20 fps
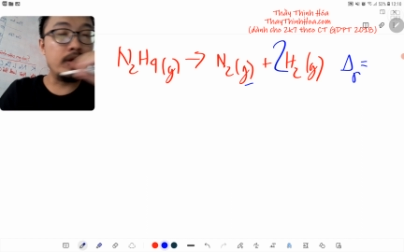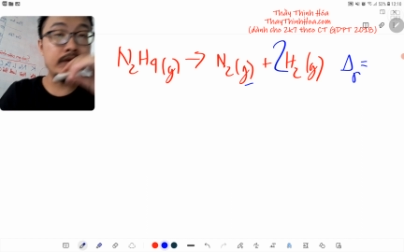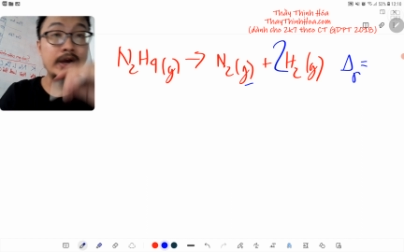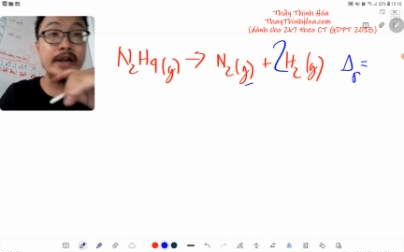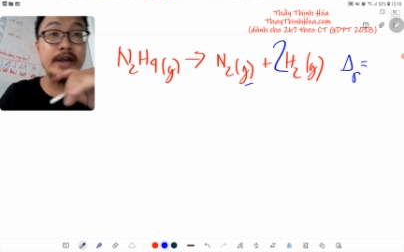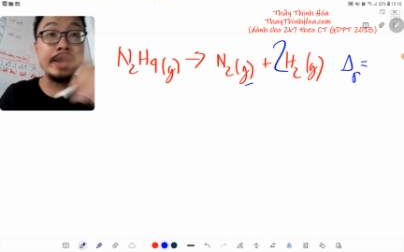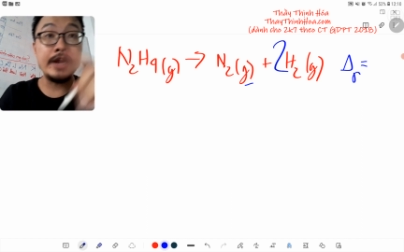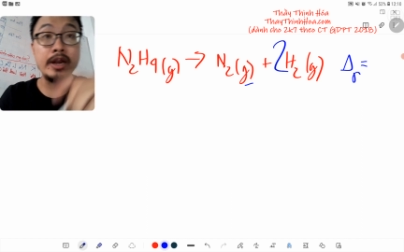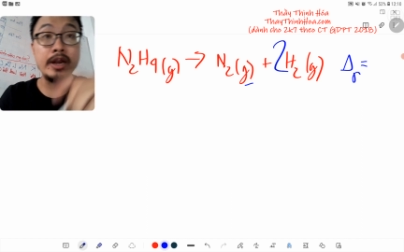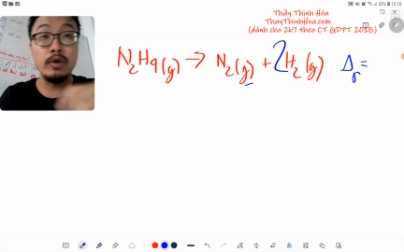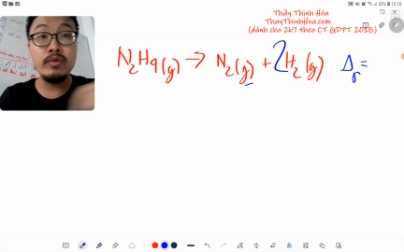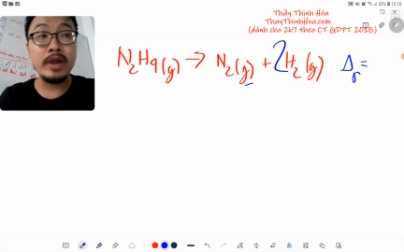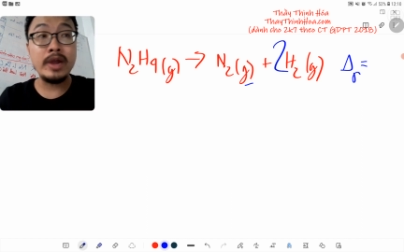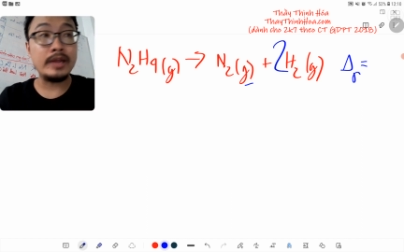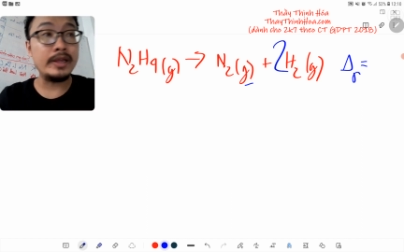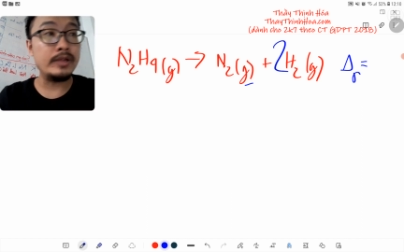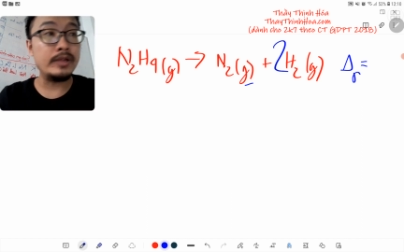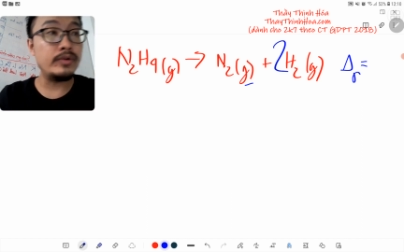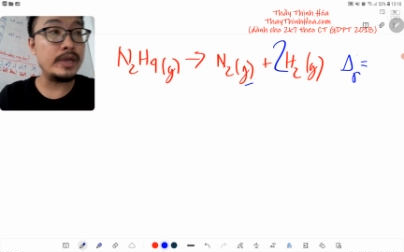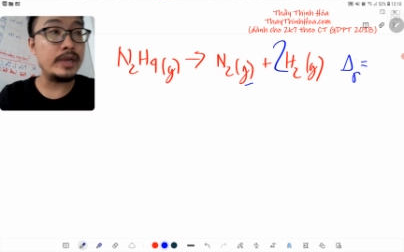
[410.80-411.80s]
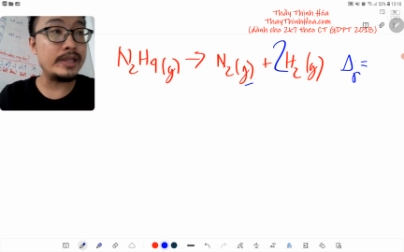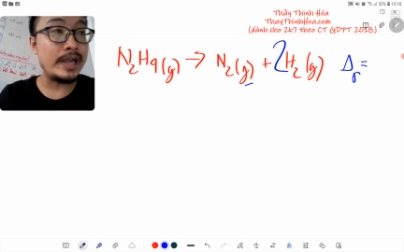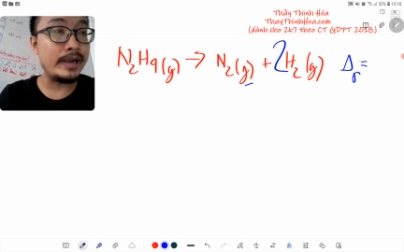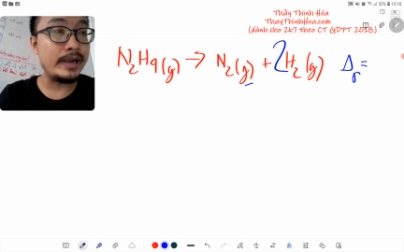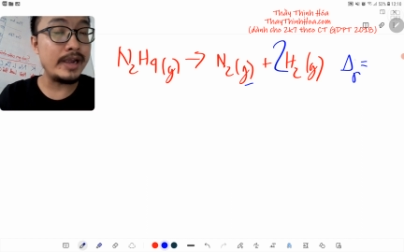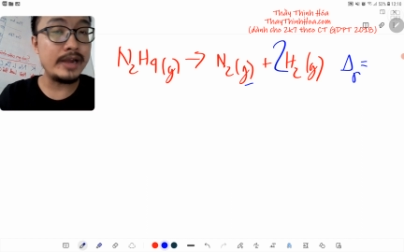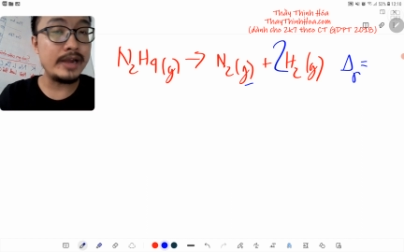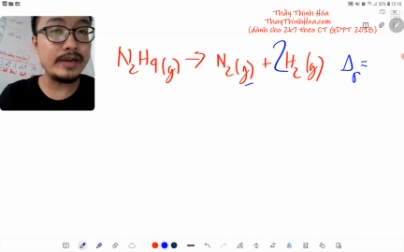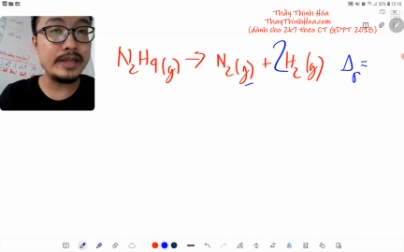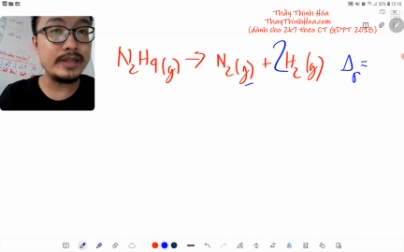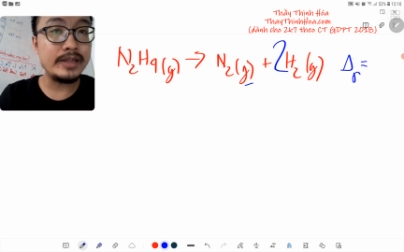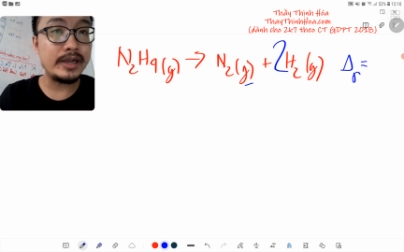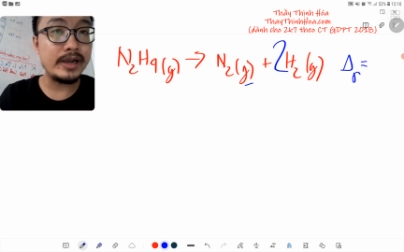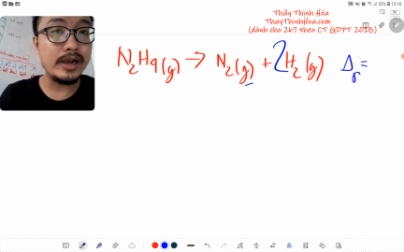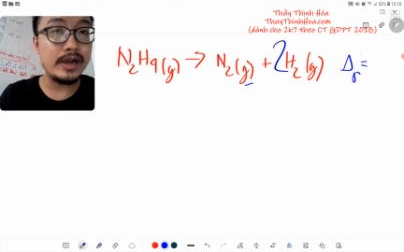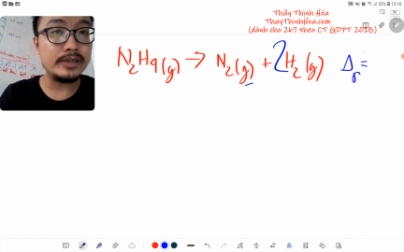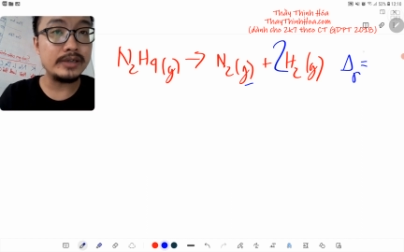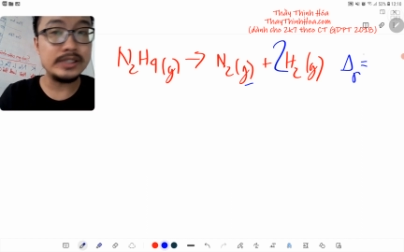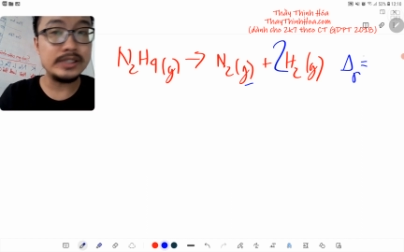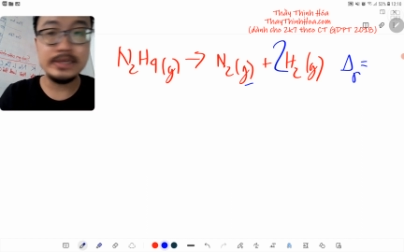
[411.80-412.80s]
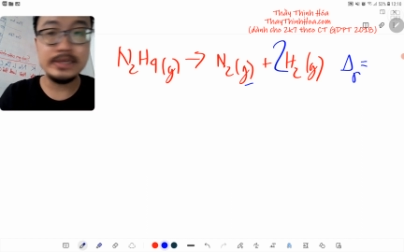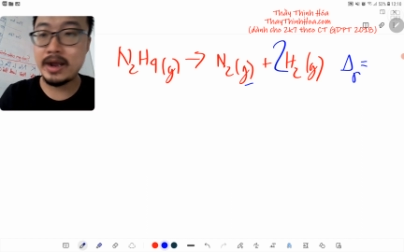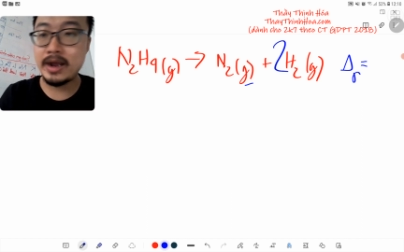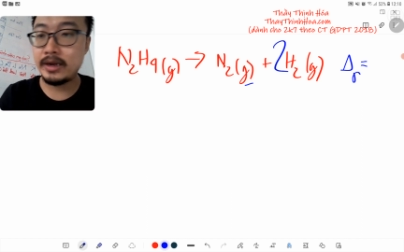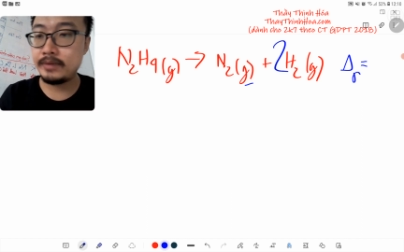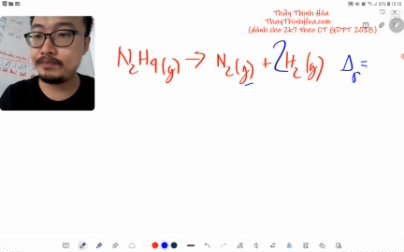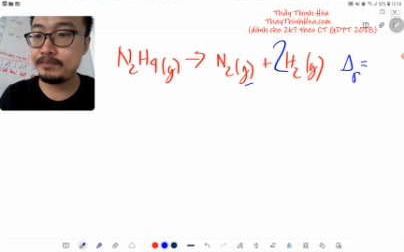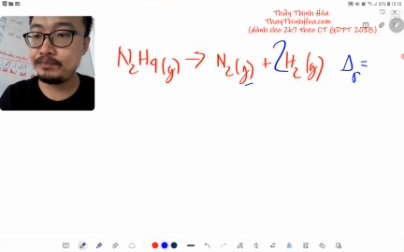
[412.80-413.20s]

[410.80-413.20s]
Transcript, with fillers: nhớ ghi đầy đủ nha này tôi ghi tắt nha delta g sẽ bằng